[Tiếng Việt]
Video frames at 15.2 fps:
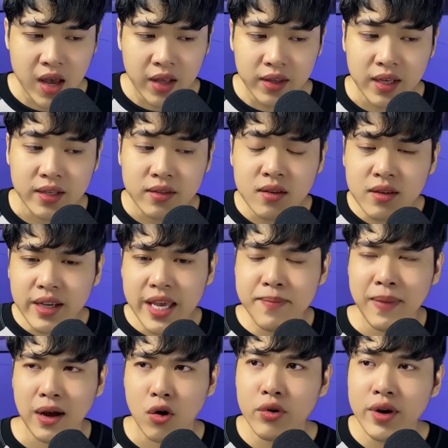Thì trước khi
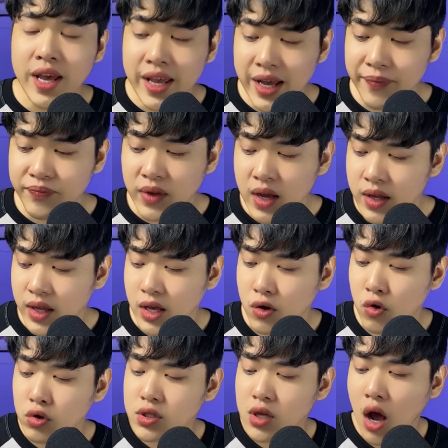mà cổ đi á, thì
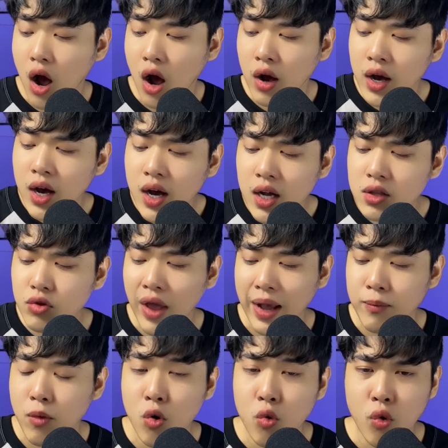cổ soạn hết toàn
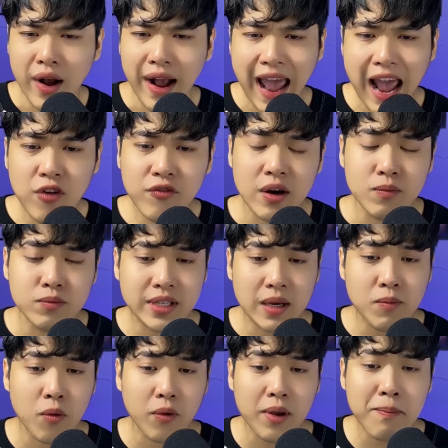bộ quần áo vào
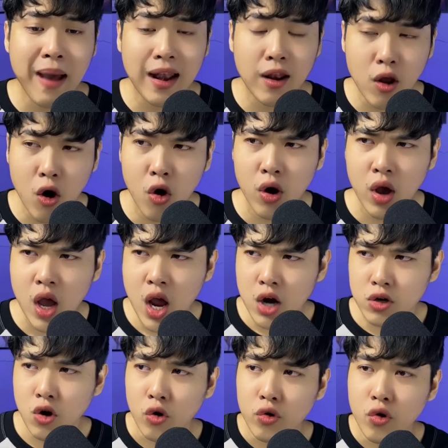trong một cái ba lô,
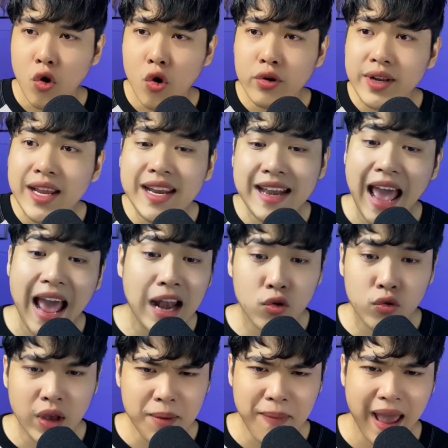rồi cổ đi ra
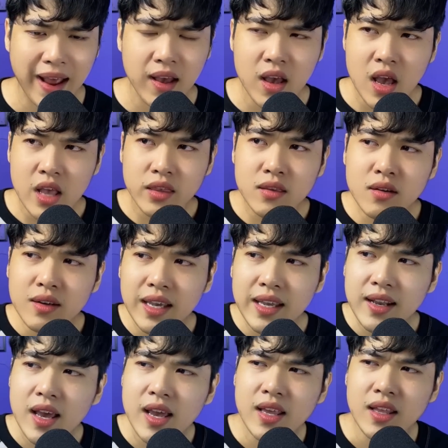luôn các bạn. Trước khi
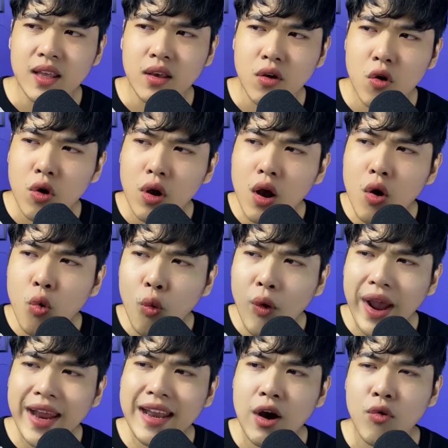đi thì cổ có
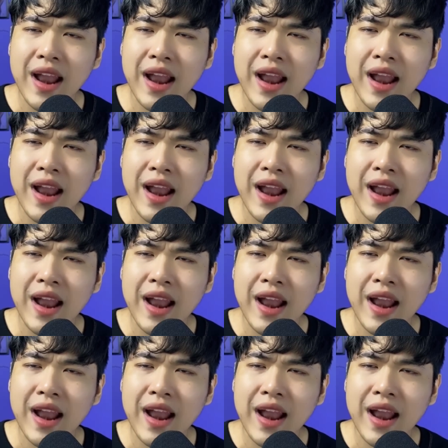quay đầu